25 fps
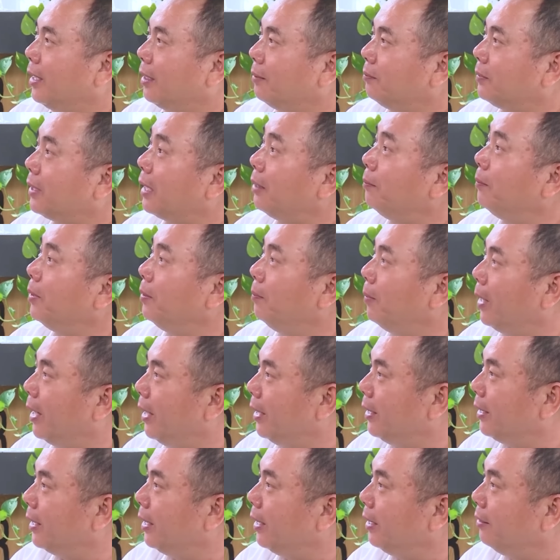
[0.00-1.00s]
Năm tám mươi
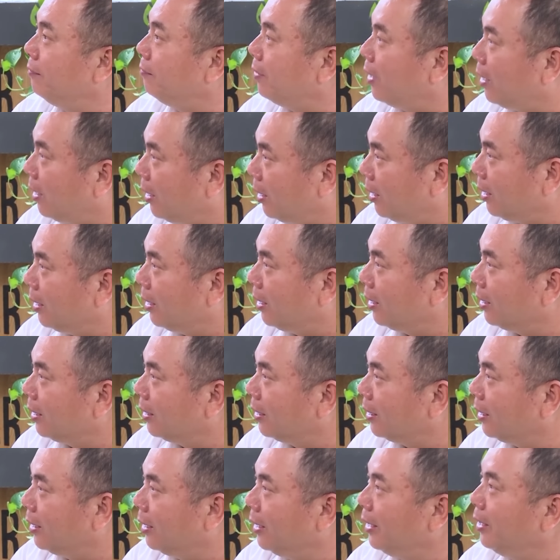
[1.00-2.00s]
bảy thì lấy vợ,
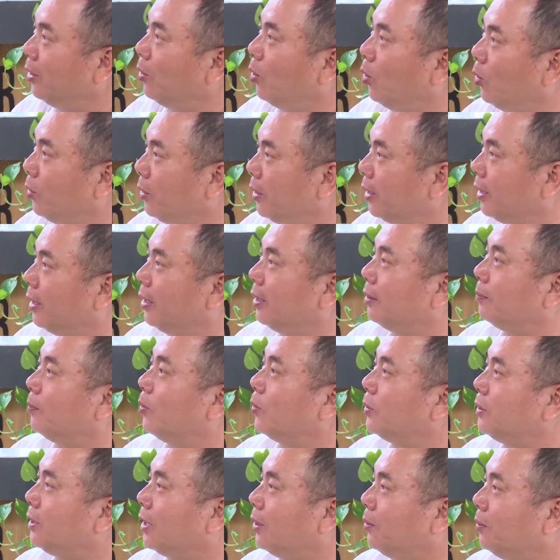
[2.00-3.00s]
thì ly hôn để
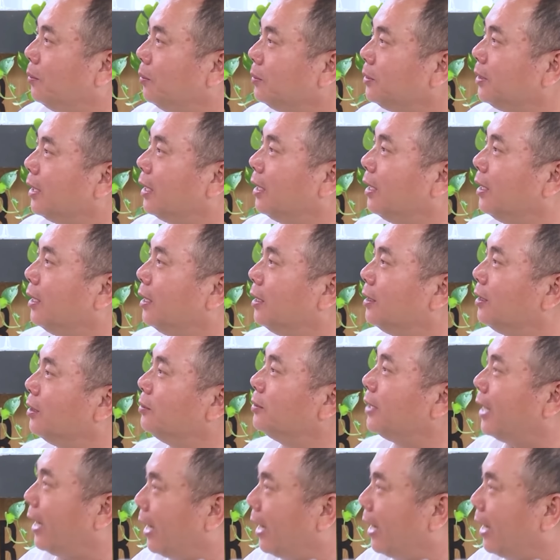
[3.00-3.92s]
được một cháu cha, cháu